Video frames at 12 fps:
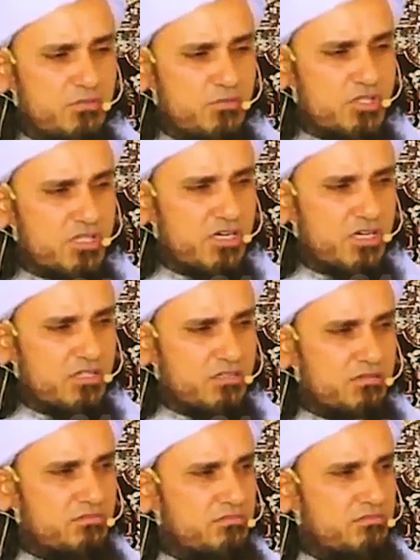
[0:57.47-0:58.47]

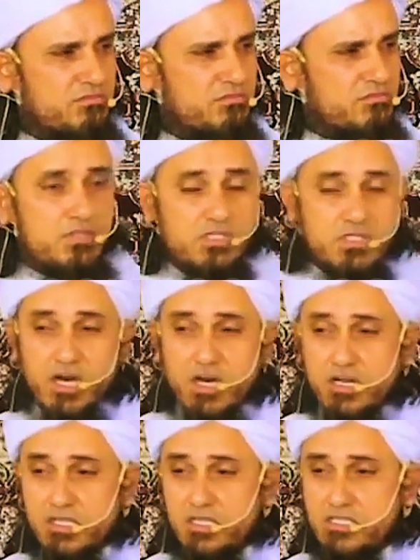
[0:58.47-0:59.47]
मुश्किलात
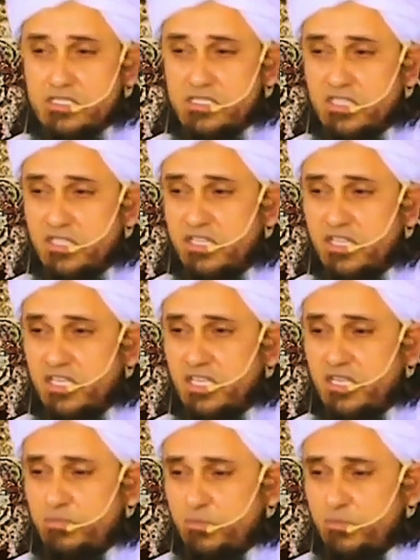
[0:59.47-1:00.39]
सारी जिंदगी